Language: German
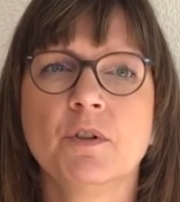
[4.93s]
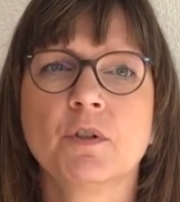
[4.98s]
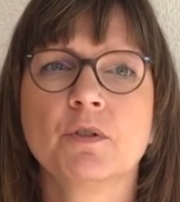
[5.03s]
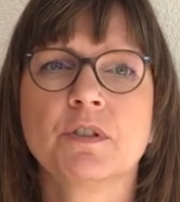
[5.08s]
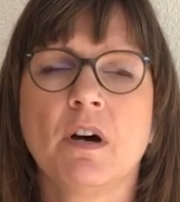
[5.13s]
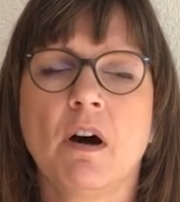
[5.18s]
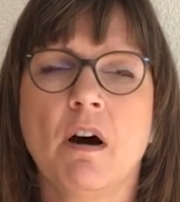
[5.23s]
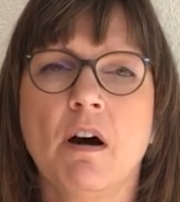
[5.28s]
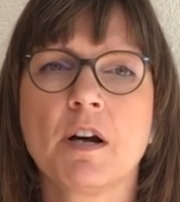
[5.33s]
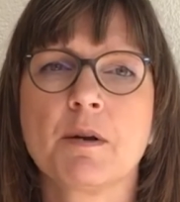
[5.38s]
weil
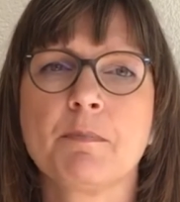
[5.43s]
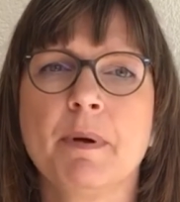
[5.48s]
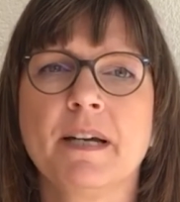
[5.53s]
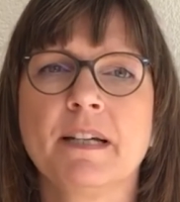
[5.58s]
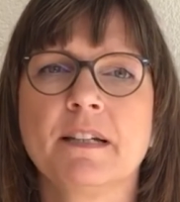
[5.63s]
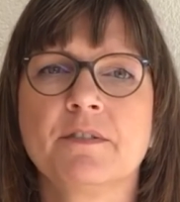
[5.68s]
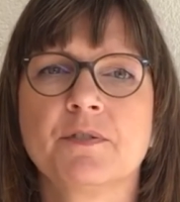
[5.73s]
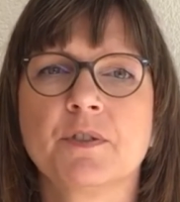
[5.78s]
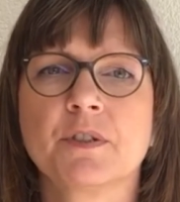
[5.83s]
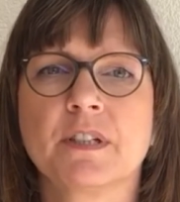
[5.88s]
die
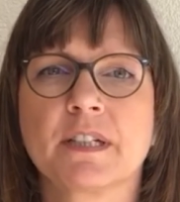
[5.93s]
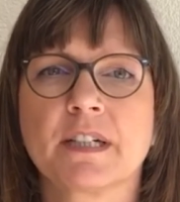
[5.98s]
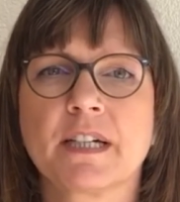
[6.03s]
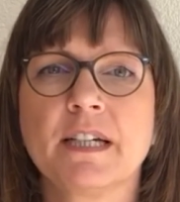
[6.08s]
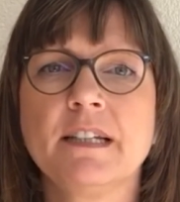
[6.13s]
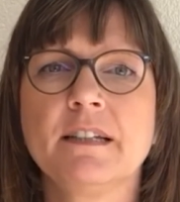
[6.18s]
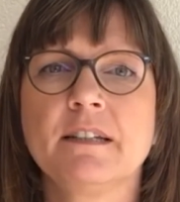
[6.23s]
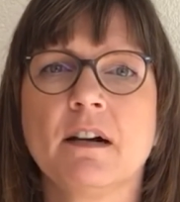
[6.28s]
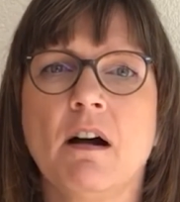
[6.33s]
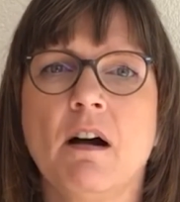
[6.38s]
Arbeit der
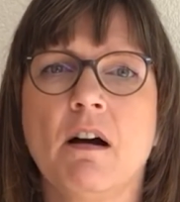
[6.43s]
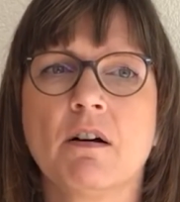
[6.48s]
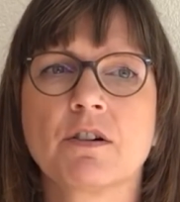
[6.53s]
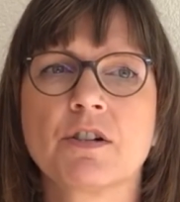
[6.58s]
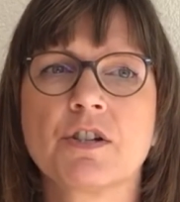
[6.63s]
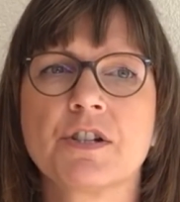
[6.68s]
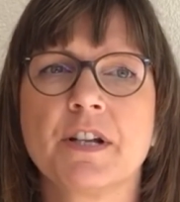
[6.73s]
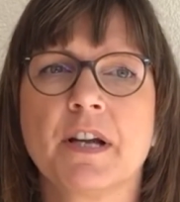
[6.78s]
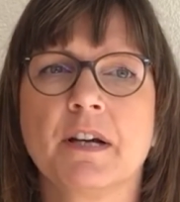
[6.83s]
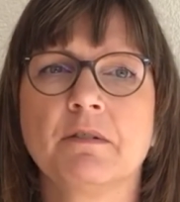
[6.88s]

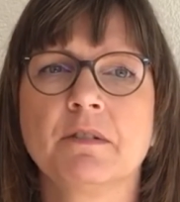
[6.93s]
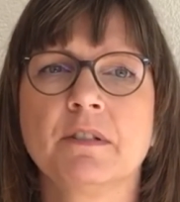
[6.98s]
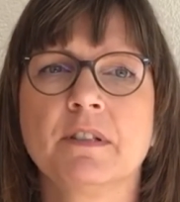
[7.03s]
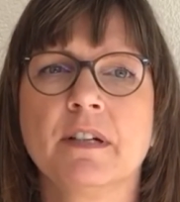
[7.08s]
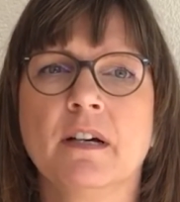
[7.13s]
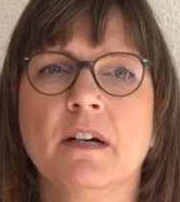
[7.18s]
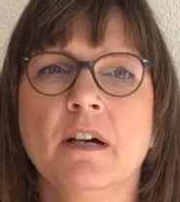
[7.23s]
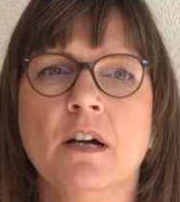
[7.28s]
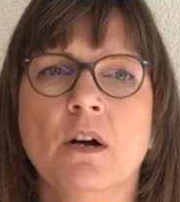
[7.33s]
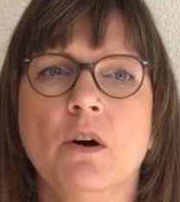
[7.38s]
Kita-Angestellten